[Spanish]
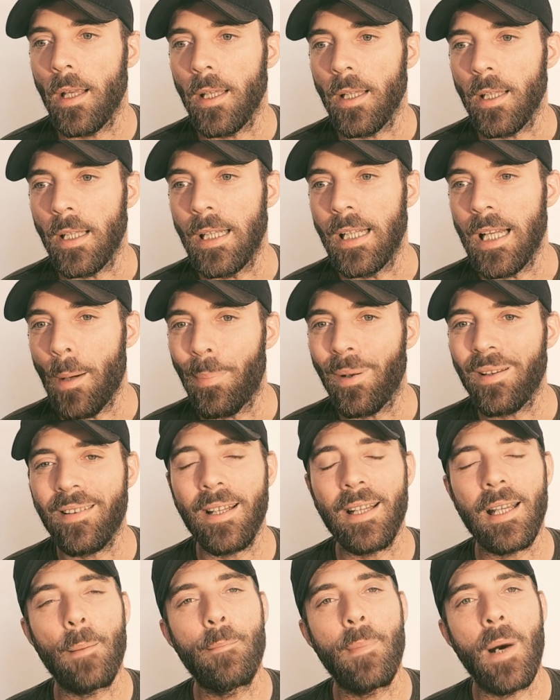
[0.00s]
Y la pasé
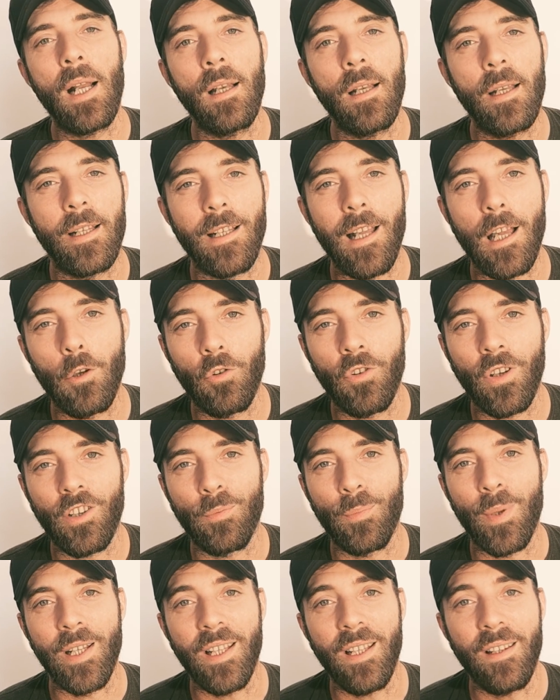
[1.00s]
tan mal en las dos
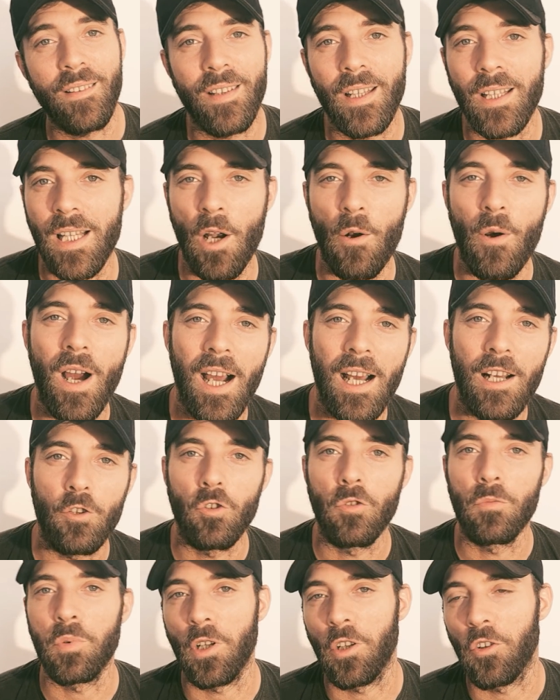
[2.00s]
experiencias
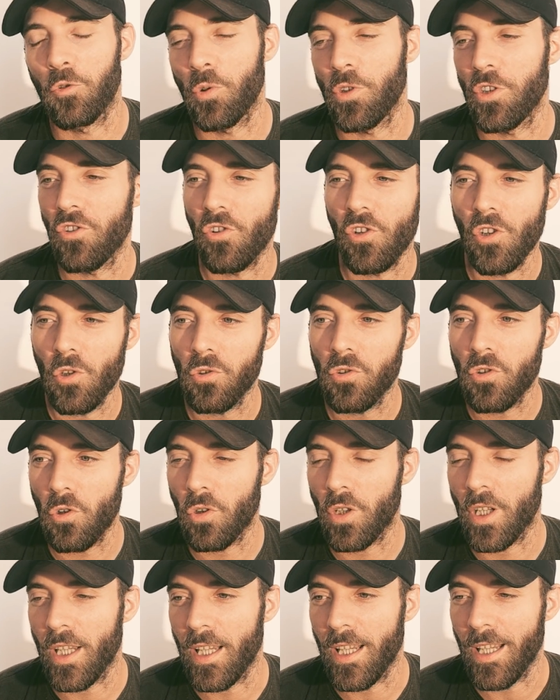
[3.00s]
trabajando por el sueño de
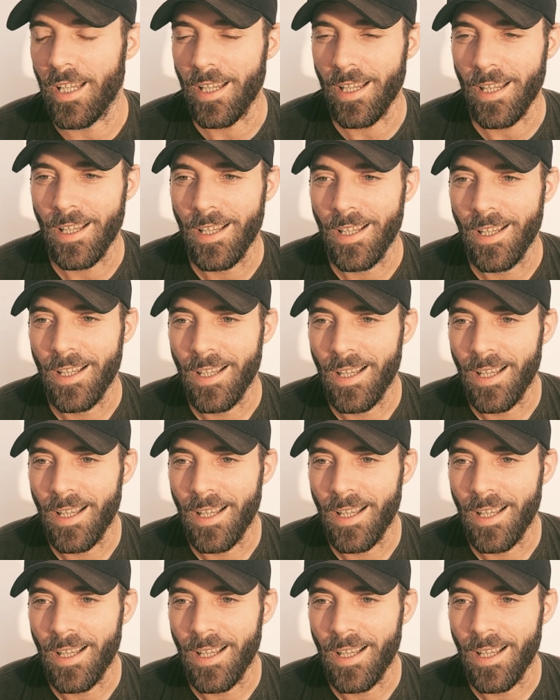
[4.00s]
otro que,